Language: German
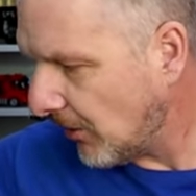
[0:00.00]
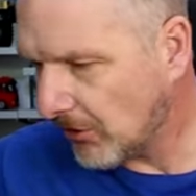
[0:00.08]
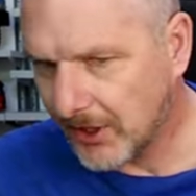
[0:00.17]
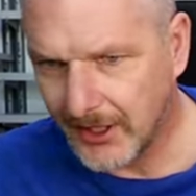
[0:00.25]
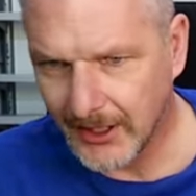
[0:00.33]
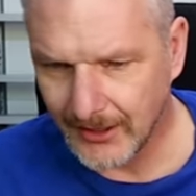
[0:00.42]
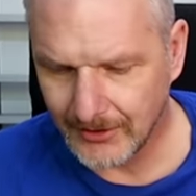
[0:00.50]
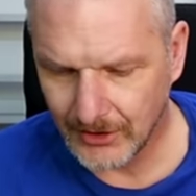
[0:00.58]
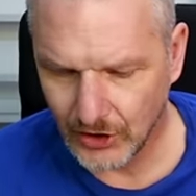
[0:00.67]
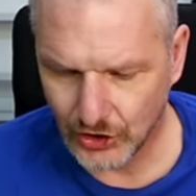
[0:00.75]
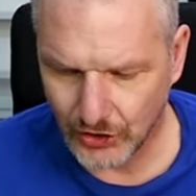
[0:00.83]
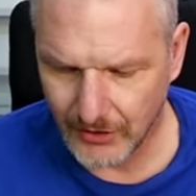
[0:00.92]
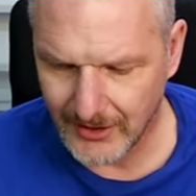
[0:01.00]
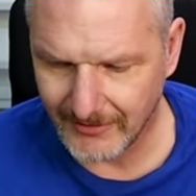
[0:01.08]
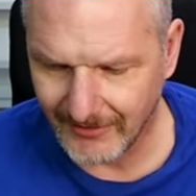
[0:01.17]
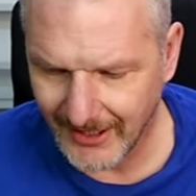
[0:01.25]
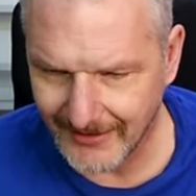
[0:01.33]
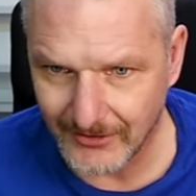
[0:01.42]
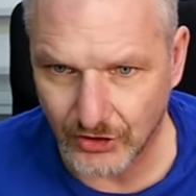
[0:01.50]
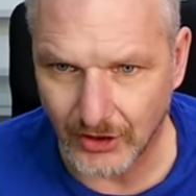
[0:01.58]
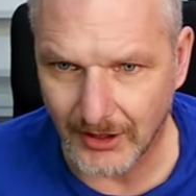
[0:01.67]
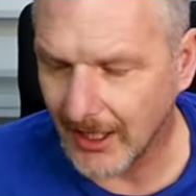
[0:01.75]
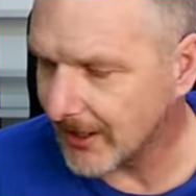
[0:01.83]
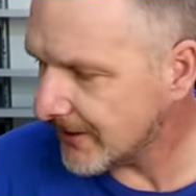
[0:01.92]
Auch hier schüsselweise
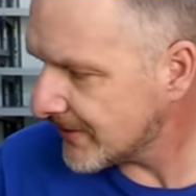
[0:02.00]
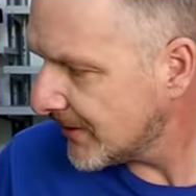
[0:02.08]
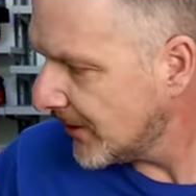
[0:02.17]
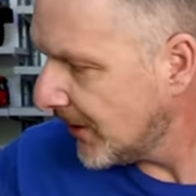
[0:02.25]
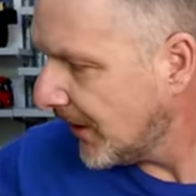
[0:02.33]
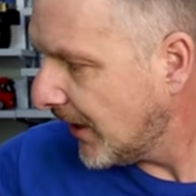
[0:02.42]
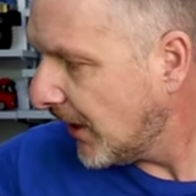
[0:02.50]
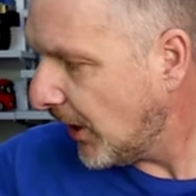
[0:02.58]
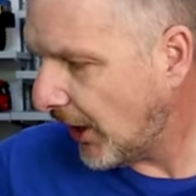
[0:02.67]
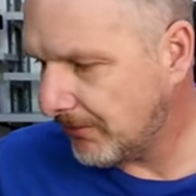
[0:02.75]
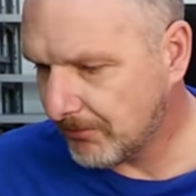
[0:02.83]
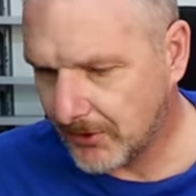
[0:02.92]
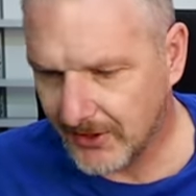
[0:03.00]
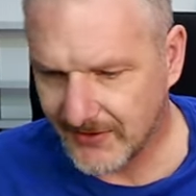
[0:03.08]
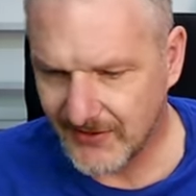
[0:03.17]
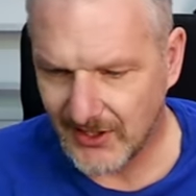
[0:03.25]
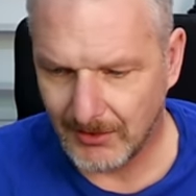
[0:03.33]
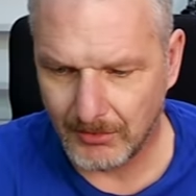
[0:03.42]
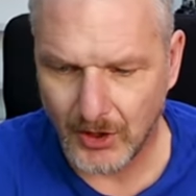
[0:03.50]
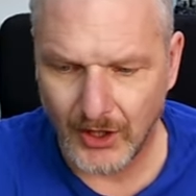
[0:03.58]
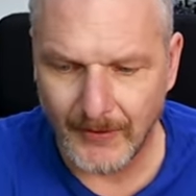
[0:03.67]
schon alles im Prinzip